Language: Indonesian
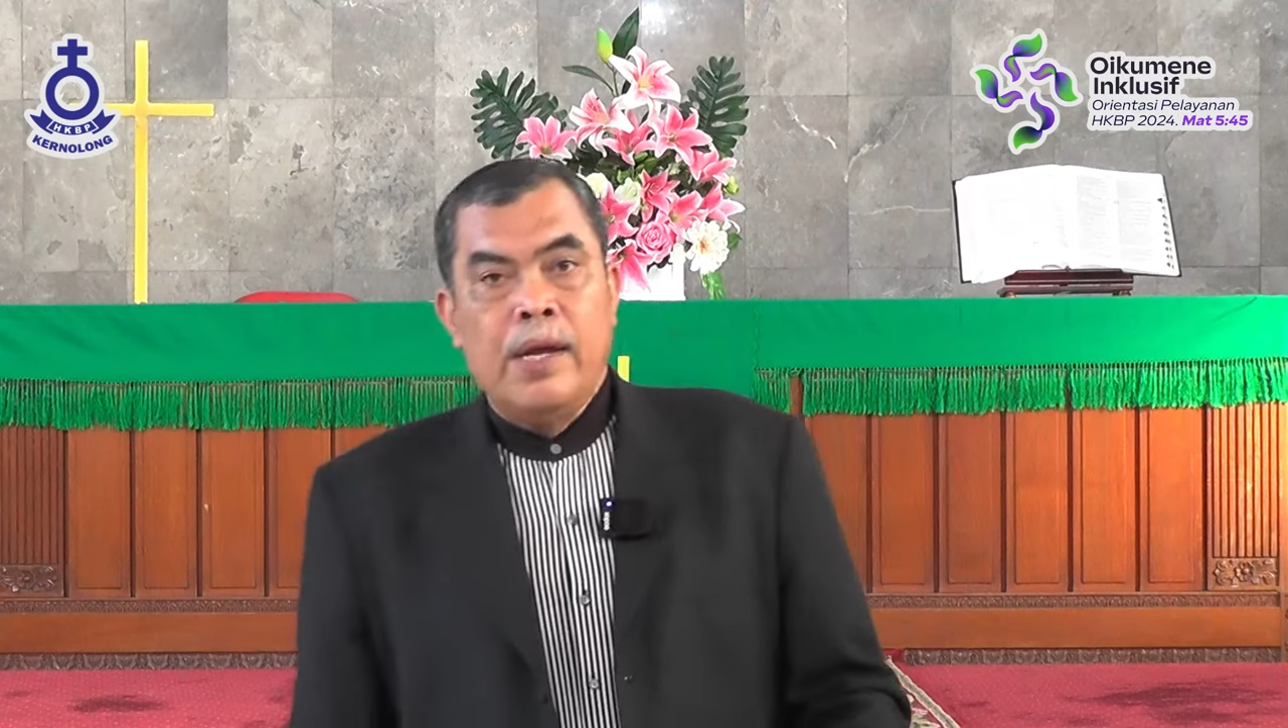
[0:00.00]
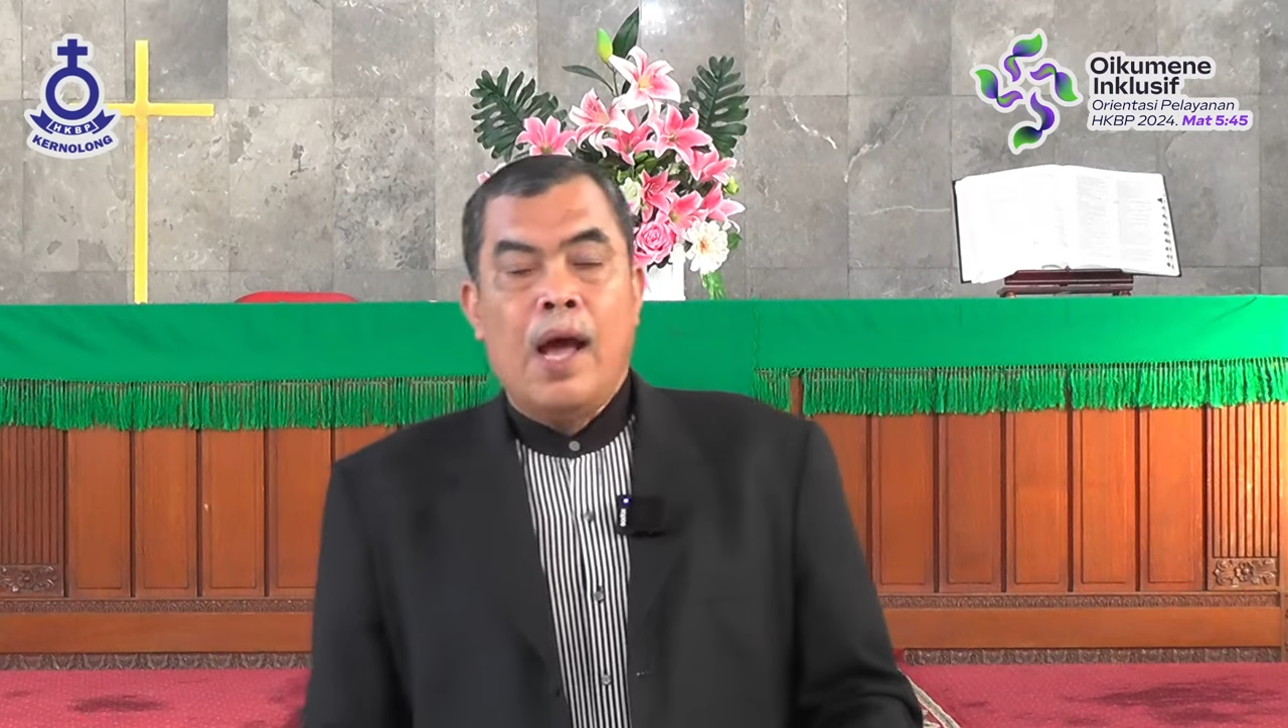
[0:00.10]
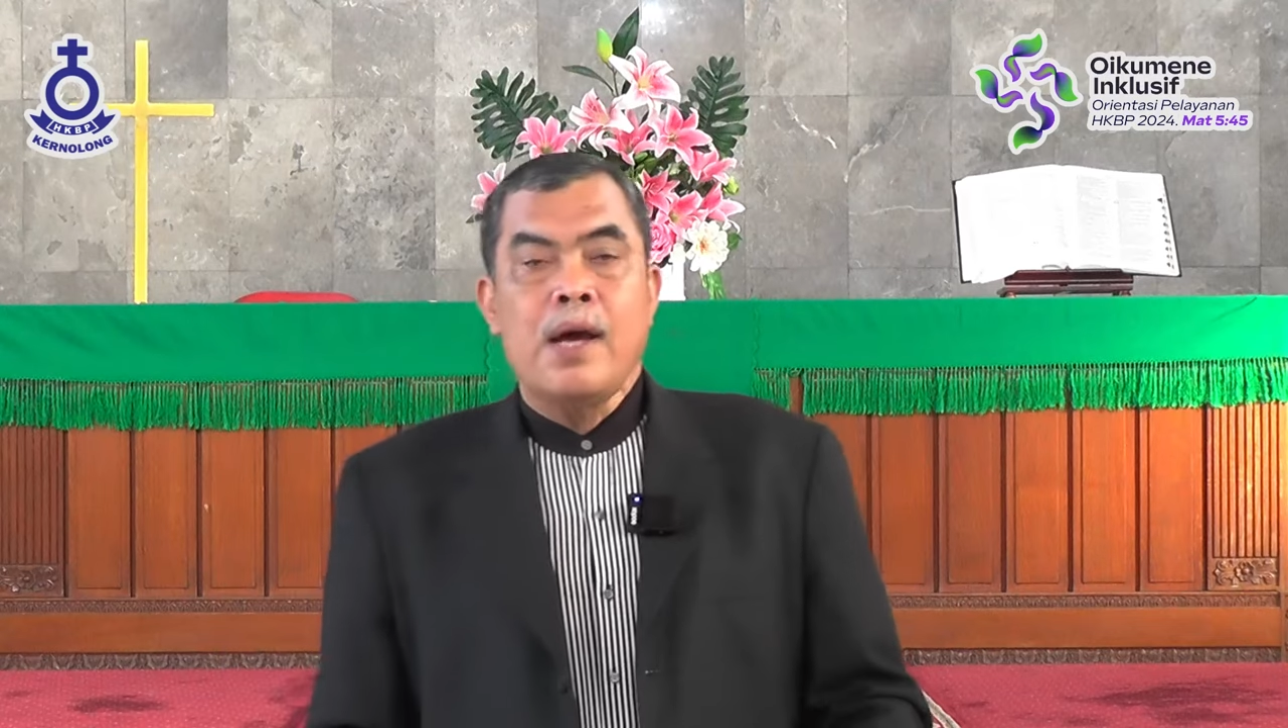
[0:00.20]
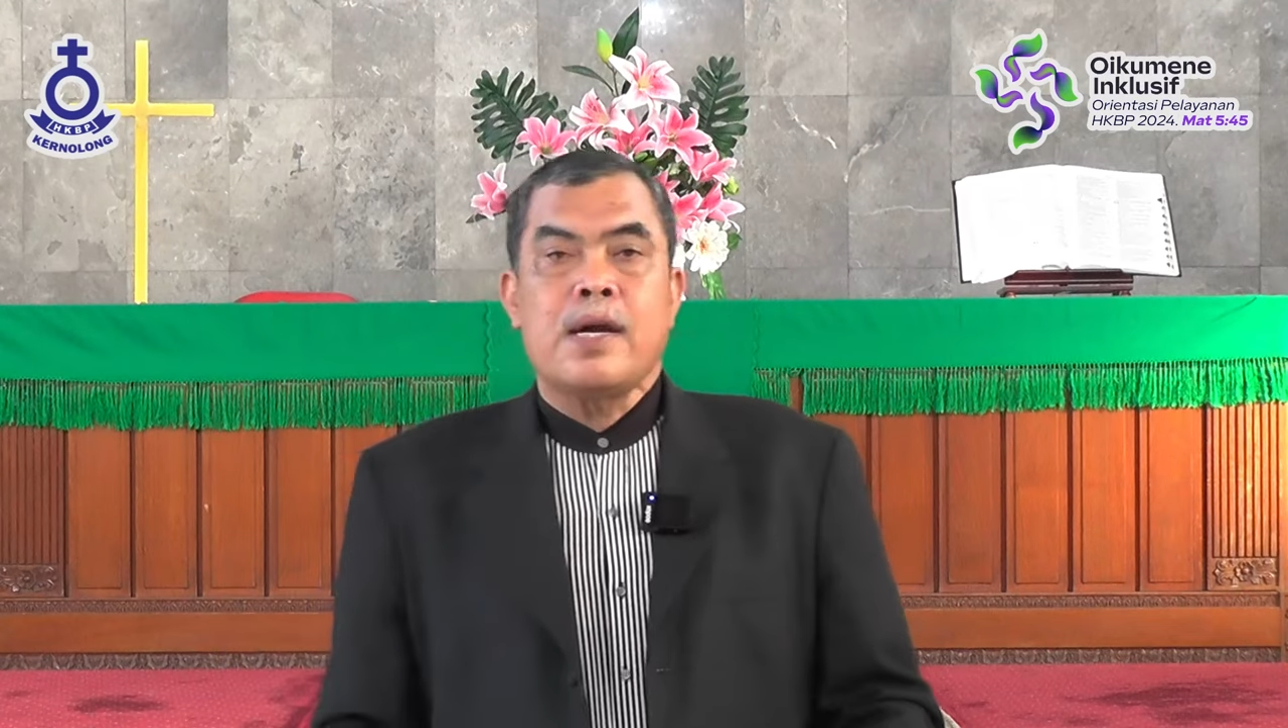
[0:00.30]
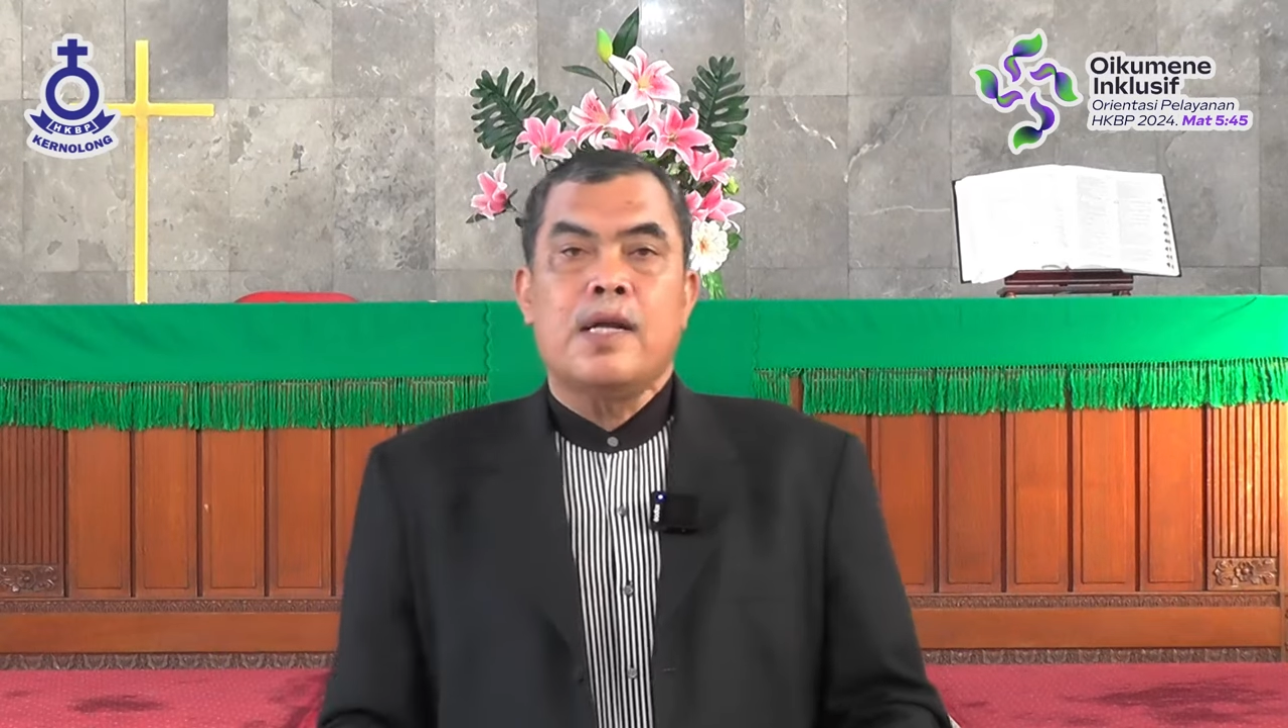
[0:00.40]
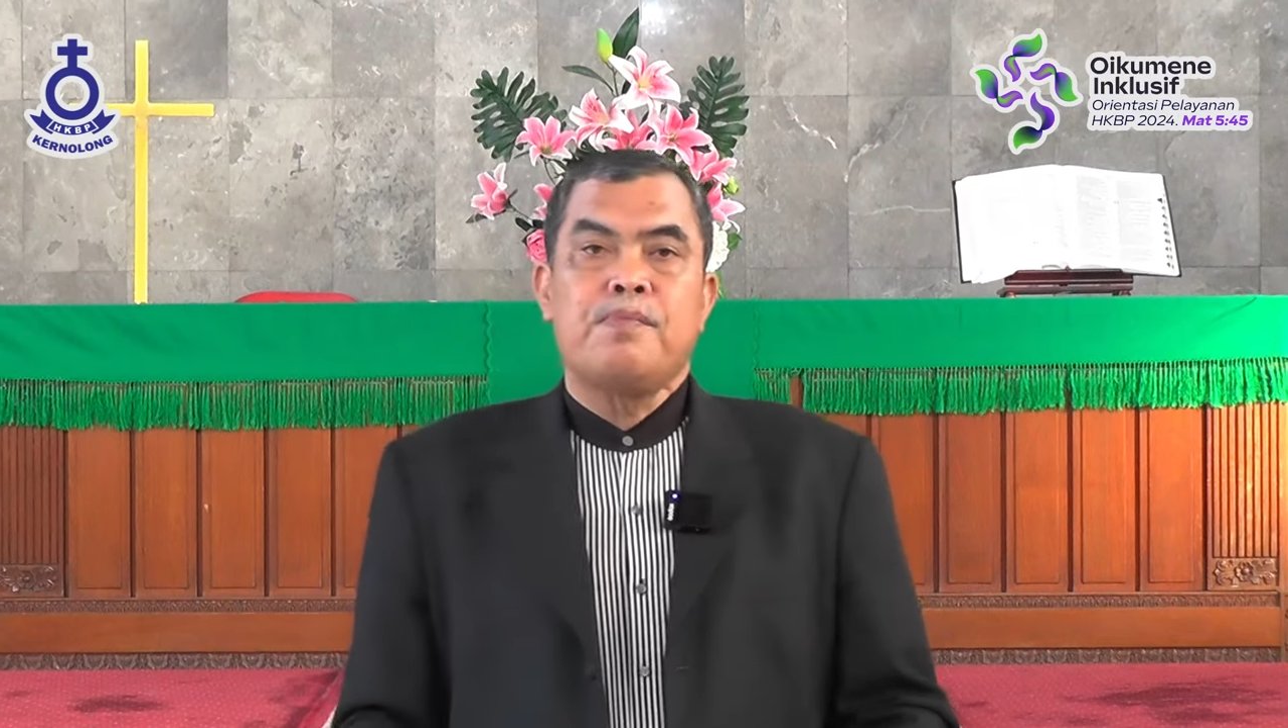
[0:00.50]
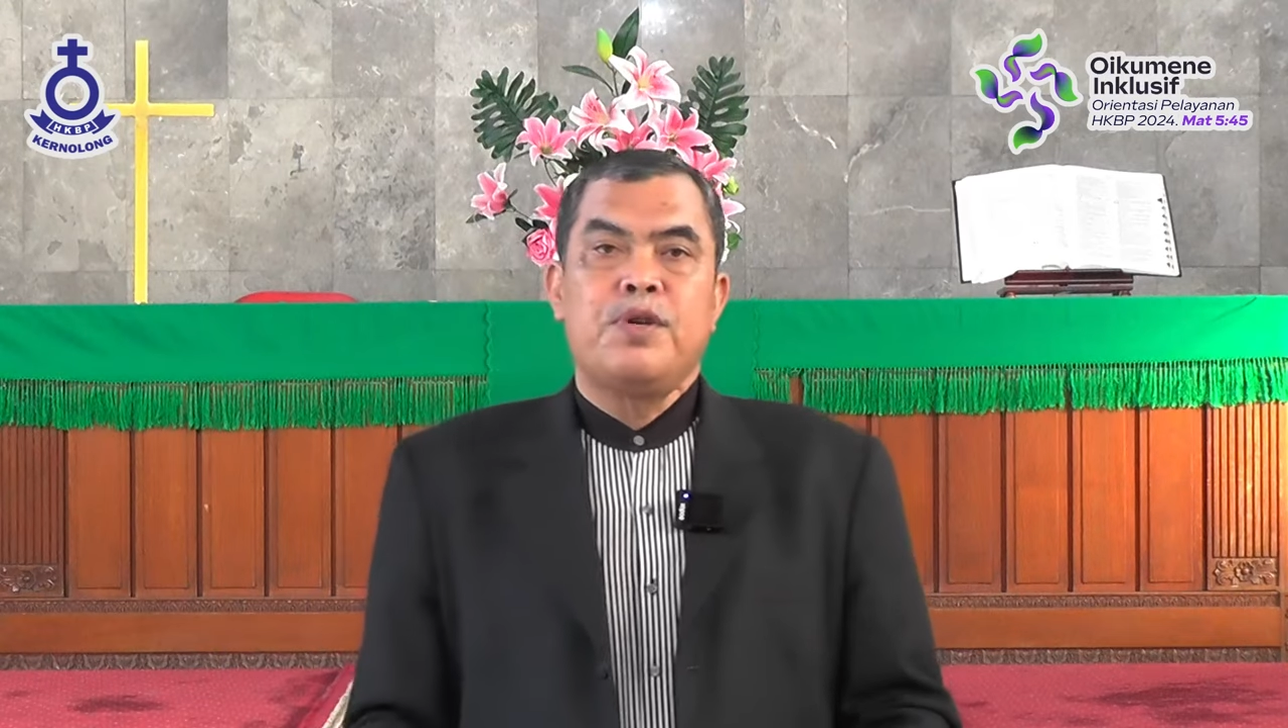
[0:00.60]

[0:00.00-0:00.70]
diangkat